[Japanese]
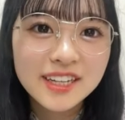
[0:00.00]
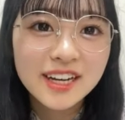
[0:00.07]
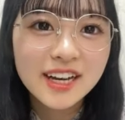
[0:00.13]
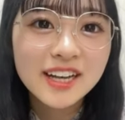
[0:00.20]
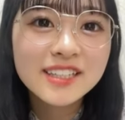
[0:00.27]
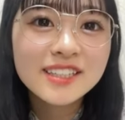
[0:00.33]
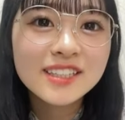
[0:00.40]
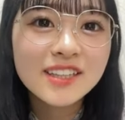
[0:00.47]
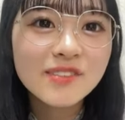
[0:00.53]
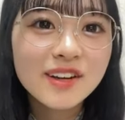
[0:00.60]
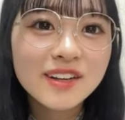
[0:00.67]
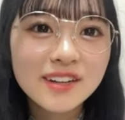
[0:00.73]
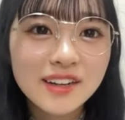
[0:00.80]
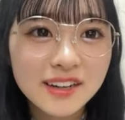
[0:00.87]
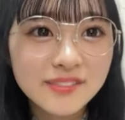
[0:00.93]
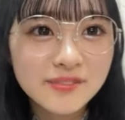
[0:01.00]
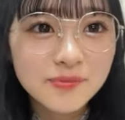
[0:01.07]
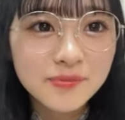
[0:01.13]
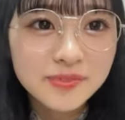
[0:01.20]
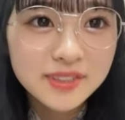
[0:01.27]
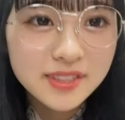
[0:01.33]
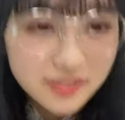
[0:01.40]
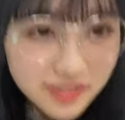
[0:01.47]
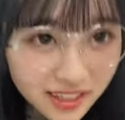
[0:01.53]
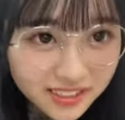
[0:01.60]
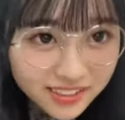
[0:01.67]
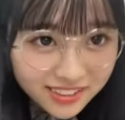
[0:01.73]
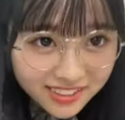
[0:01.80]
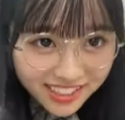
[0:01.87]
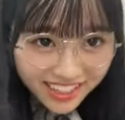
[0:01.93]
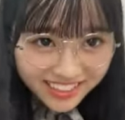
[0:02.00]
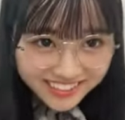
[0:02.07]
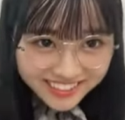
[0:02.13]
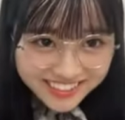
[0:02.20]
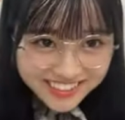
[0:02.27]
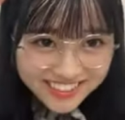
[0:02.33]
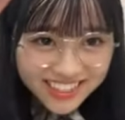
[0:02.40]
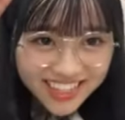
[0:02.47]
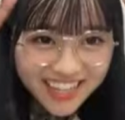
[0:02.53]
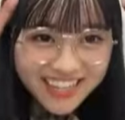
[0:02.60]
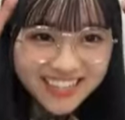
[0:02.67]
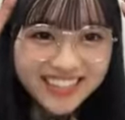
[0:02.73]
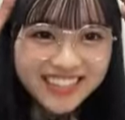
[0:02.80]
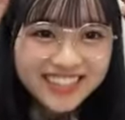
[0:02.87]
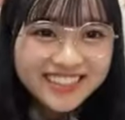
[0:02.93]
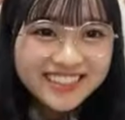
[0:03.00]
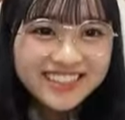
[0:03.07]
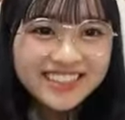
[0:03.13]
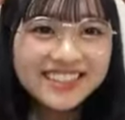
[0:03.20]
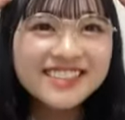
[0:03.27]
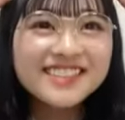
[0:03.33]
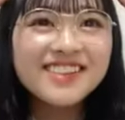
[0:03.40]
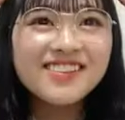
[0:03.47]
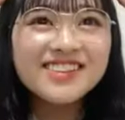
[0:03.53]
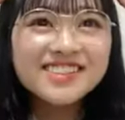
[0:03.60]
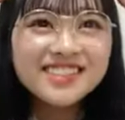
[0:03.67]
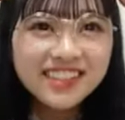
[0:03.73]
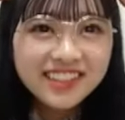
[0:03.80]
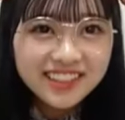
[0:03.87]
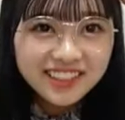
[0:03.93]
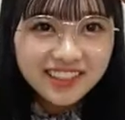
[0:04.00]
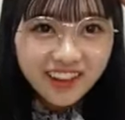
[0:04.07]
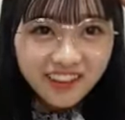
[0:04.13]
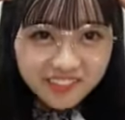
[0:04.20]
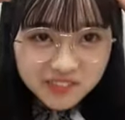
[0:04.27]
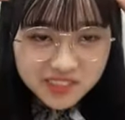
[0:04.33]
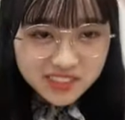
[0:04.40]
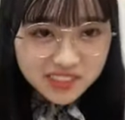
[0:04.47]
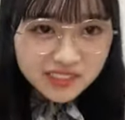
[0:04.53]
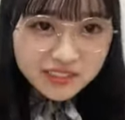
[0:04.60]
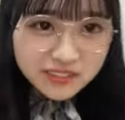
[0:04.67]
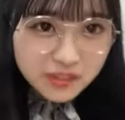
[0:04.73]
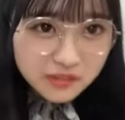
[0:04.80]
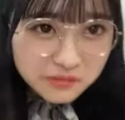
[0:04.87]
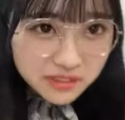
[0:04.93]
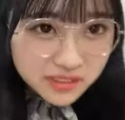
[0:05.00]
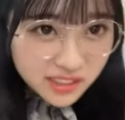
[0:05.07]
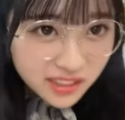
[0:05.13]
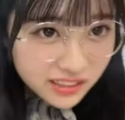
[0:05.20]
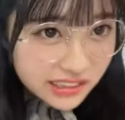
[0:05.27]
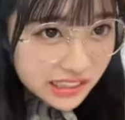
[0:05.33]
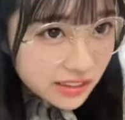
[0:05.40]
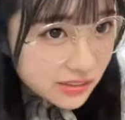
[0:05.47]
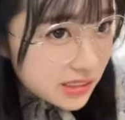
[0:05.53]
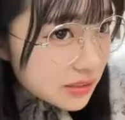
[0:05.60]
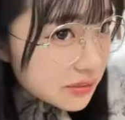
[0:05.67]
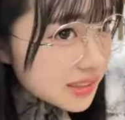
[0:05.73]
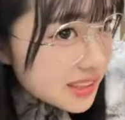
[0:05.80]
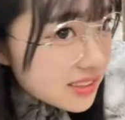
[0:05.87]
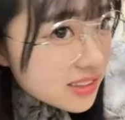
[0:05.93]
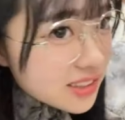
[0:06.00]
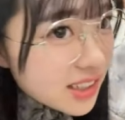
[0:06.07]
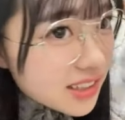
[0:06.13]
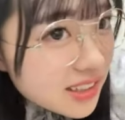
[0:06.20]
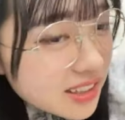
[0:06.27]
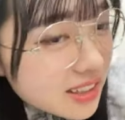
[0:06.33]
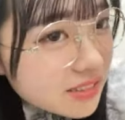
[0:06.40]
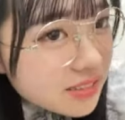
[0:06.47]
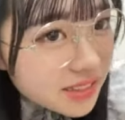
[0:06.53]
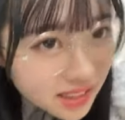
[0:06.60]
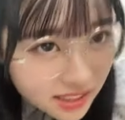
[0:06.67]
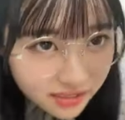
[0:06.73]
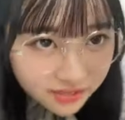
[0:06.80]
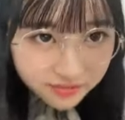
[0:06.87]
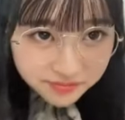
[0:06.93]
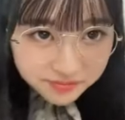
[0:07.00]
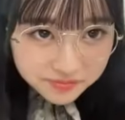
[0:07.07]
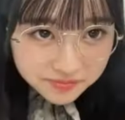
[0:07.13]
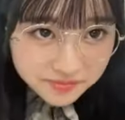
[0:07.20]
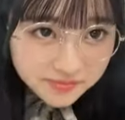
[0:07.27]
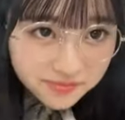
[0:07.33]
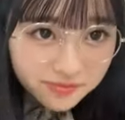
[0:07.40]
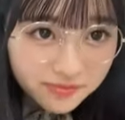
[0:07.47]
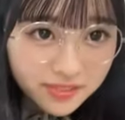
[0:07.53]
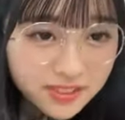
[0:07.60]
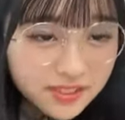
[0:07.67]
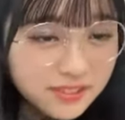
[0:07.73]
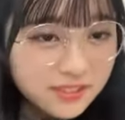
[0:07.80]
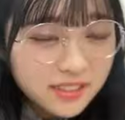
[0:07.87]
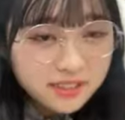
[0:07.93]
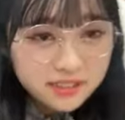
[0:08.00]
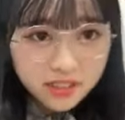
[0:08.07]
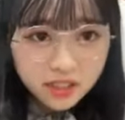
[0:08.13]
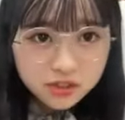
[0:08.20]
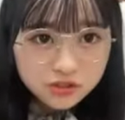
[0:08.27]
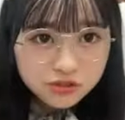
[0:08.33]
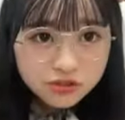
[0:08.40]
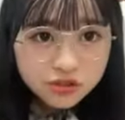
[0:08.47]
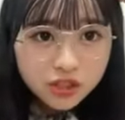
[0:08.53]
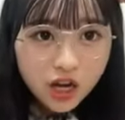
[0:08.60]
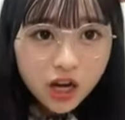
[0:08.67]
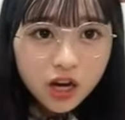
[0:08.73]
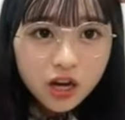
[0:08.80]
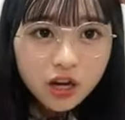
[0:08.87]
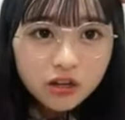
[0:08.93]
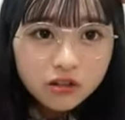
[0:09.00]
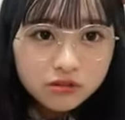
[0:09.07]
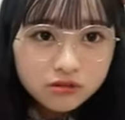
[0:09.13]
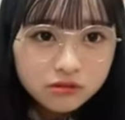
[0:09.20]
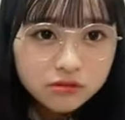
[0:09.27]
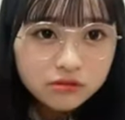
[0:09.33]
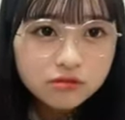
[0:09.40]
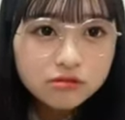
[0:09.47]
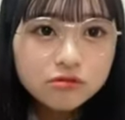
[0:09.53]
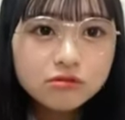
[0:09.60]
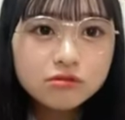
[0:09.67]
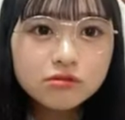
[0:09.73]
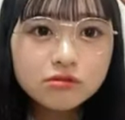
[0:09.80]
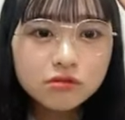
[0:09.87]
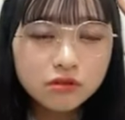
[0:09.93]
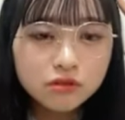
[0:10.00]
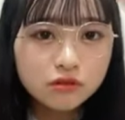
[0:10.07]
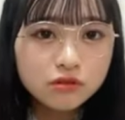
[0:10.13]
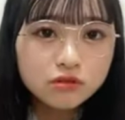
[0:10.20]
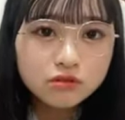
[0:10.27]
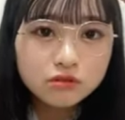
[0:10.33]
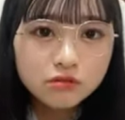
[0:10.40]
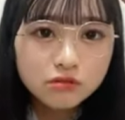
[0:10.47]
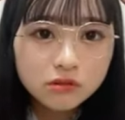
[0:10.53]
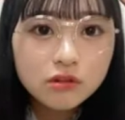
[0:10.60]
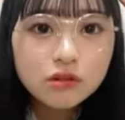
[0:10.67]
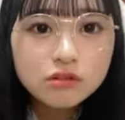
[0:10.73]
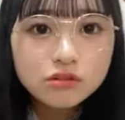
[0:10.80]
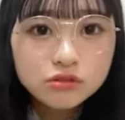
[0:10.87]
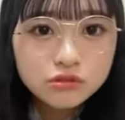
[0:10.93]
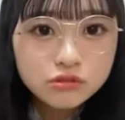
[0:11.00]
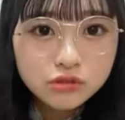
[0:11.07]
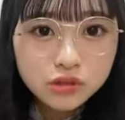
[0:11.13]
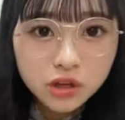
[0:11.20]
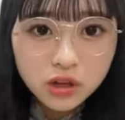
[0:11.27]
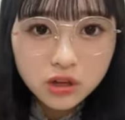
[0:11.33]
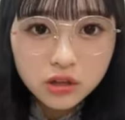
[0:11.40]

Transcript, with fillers: 入ったばっかそうカチューシャ実はつけてた忘れてた見せようと思って楽しみにつけてたのにそうですカチューシャそうなんですこれカチューシャ